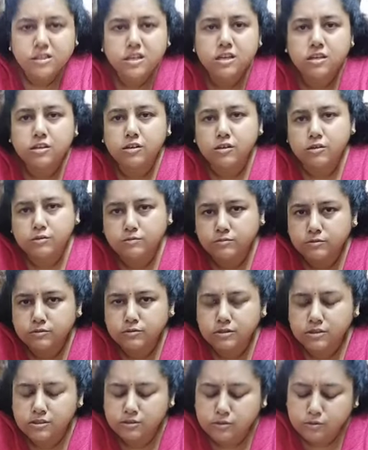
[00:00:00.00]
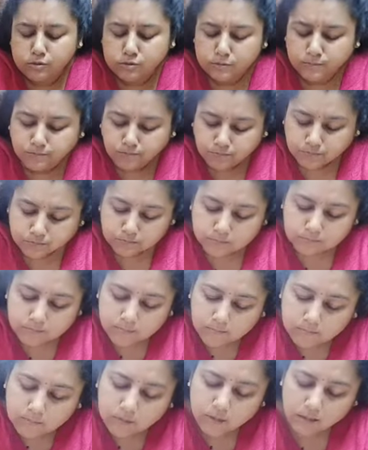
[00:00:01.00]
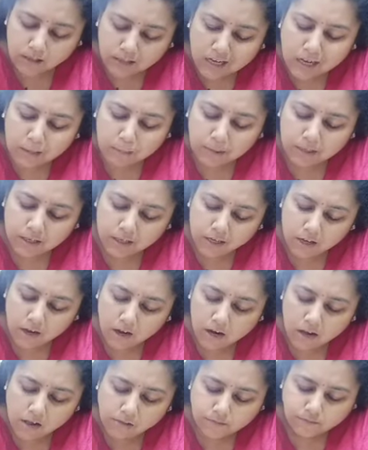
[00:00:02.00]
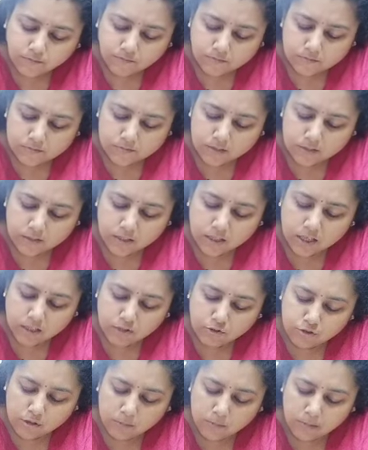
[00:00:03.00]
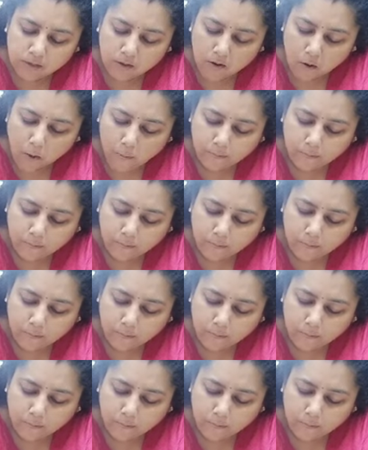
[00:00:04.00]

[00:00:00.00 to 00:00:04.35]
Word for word: এইরকম যদি একটু খাবার না হয় তো কি আর জমে